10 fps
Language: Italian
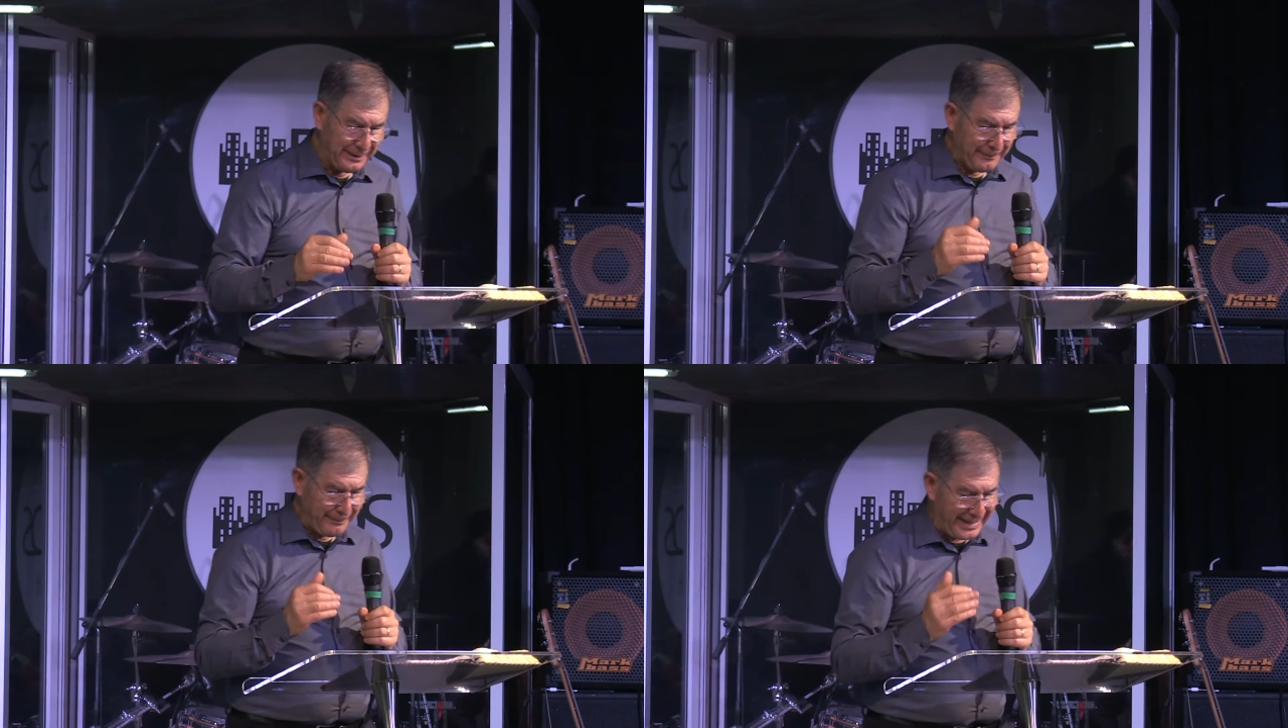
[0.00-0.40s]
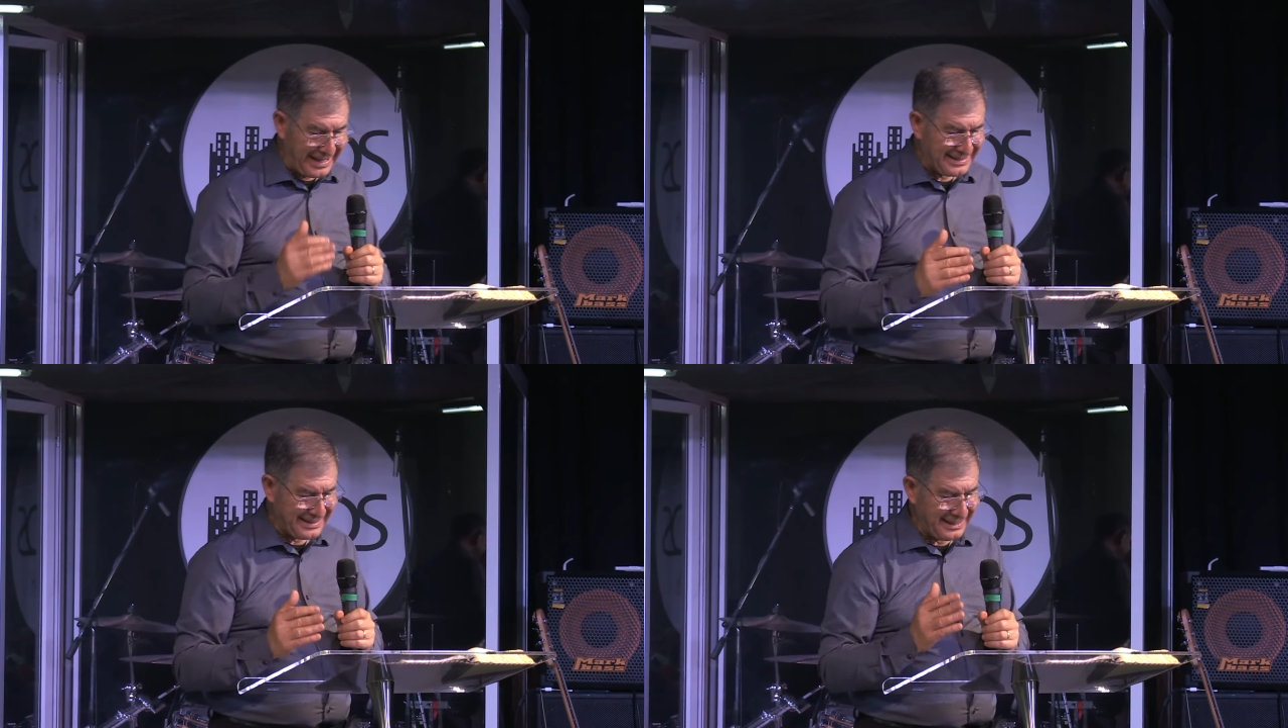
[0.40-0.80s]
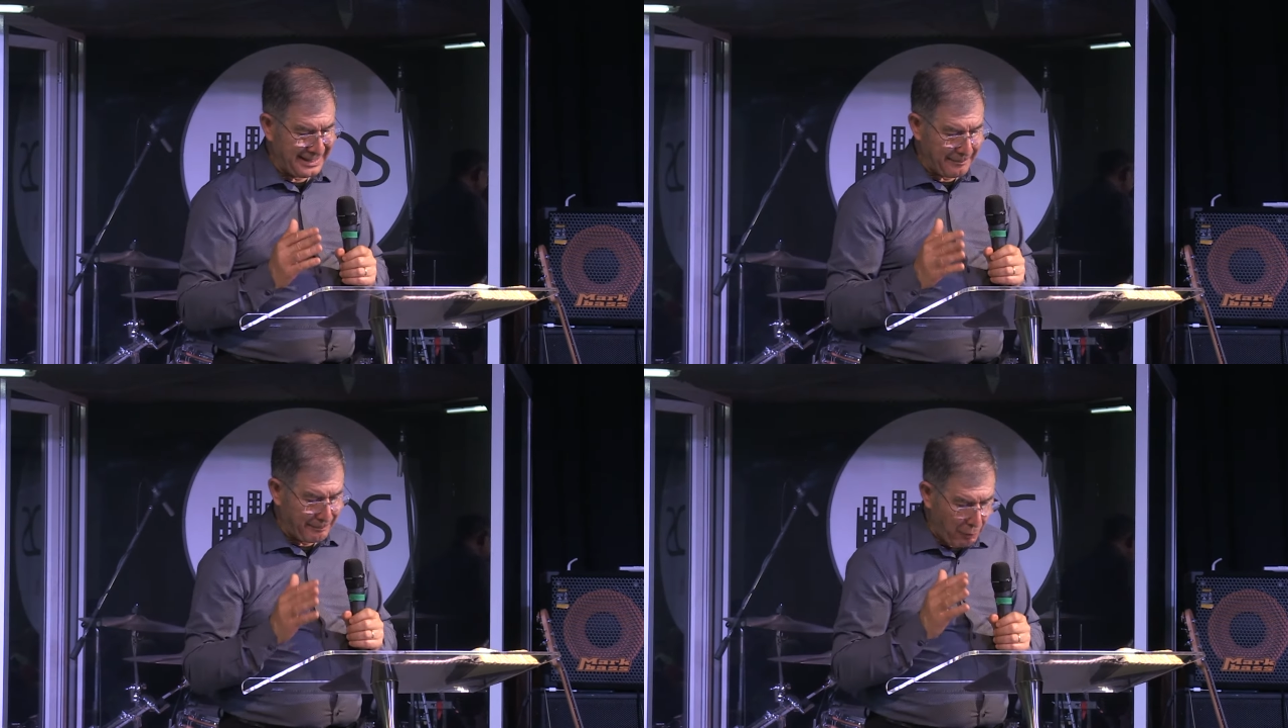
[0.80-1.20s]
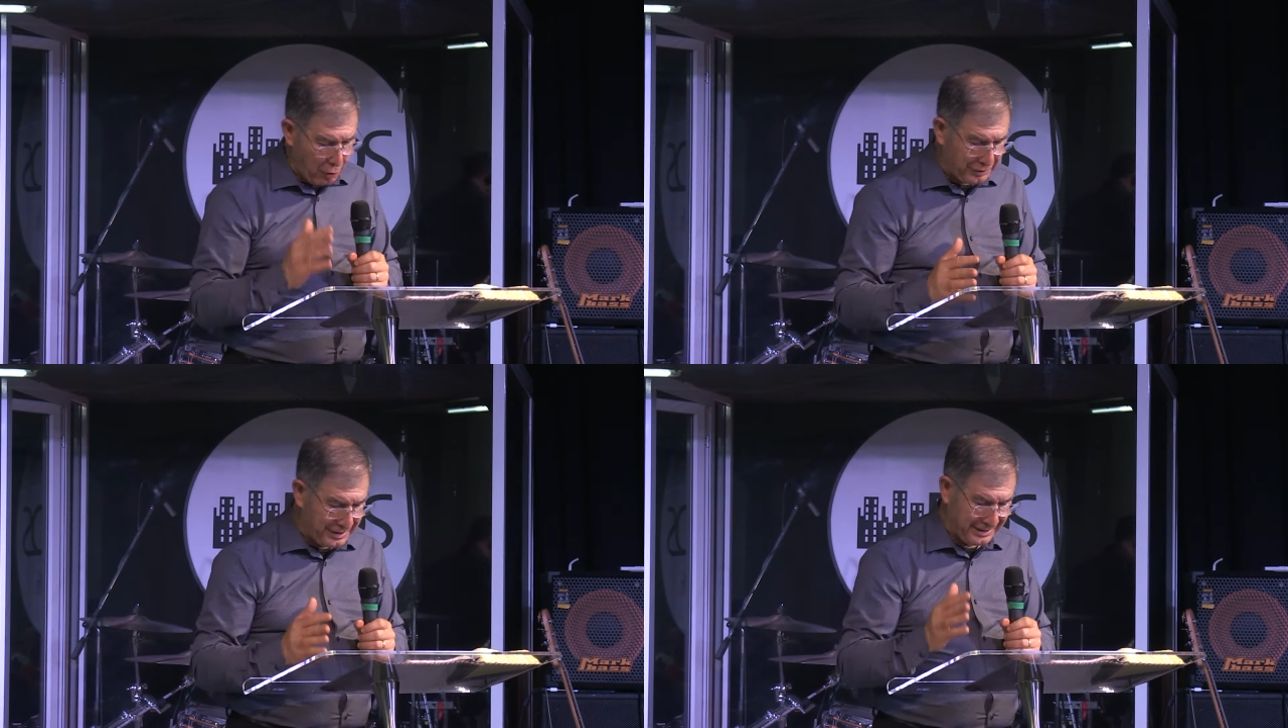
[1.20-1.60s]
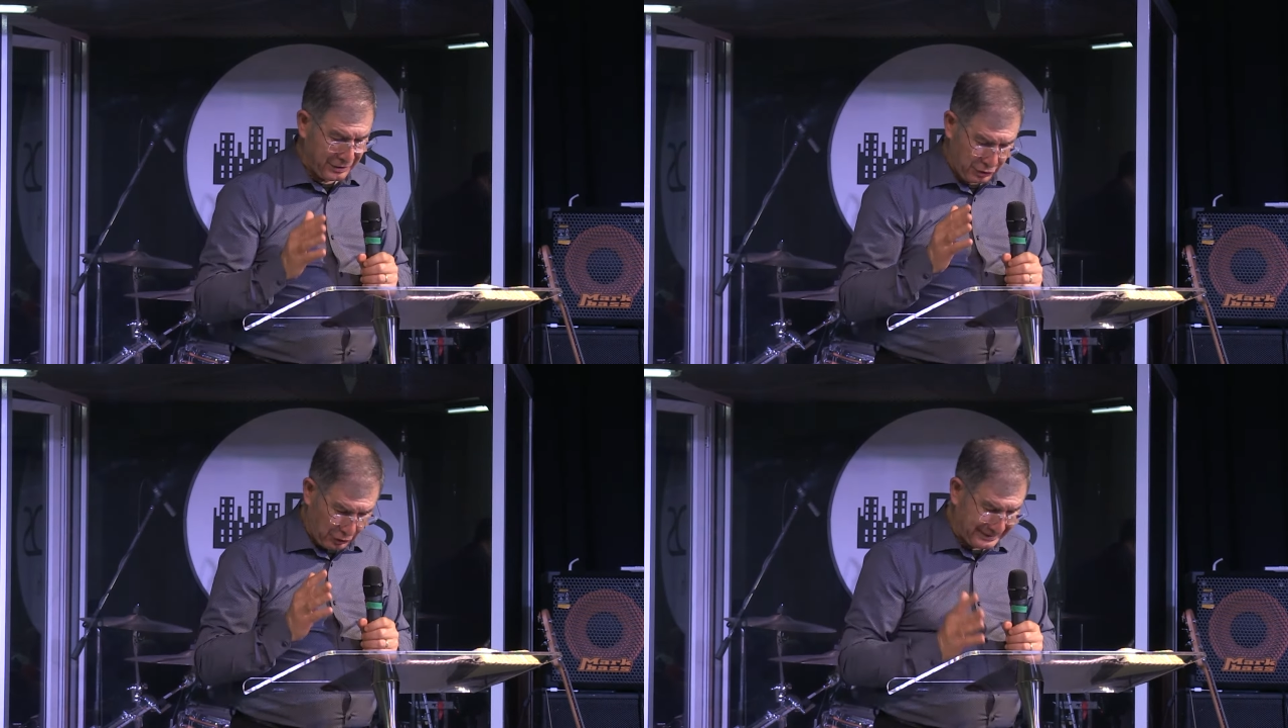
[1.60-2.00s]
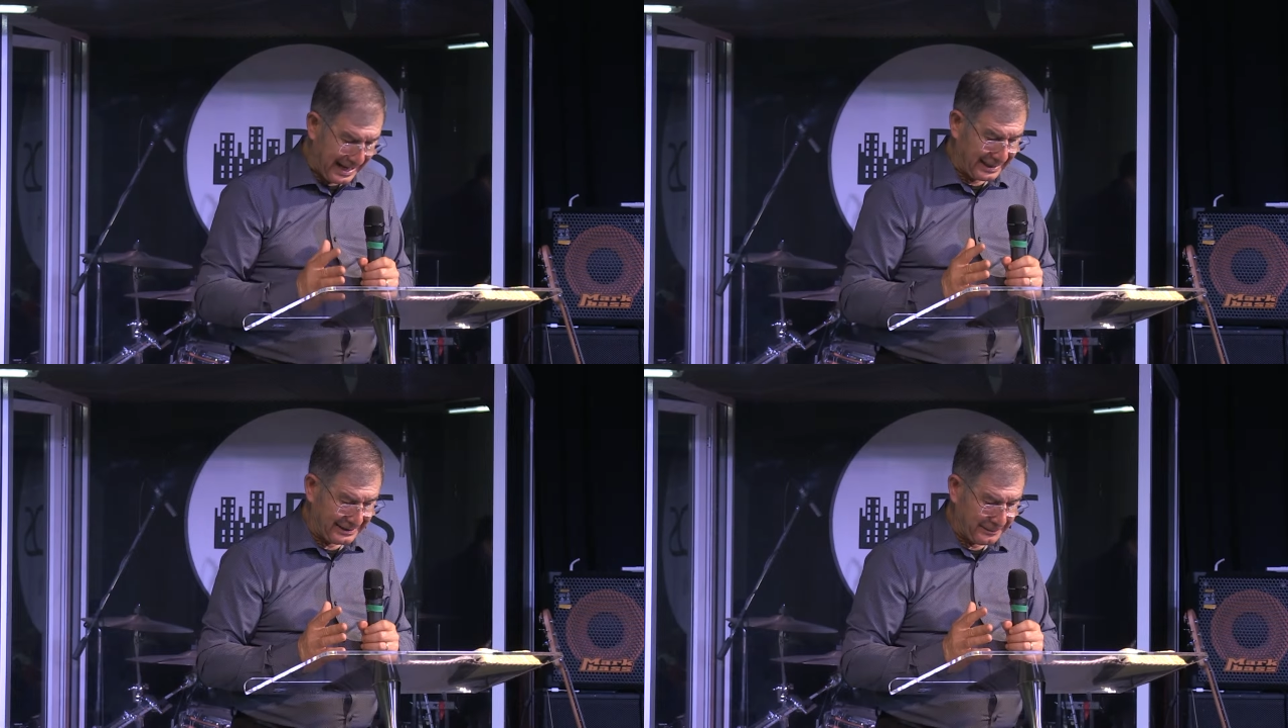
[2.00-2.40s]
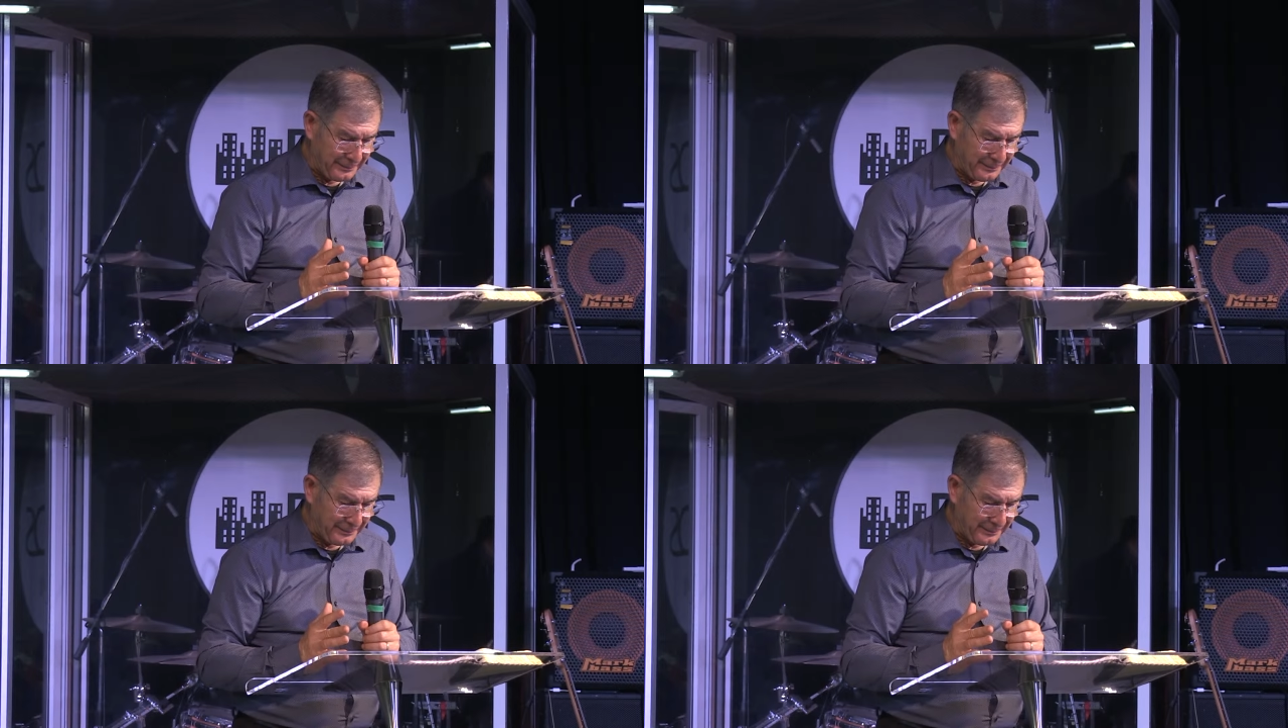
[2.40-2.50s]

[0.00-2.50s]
per essere dei buoni soldati.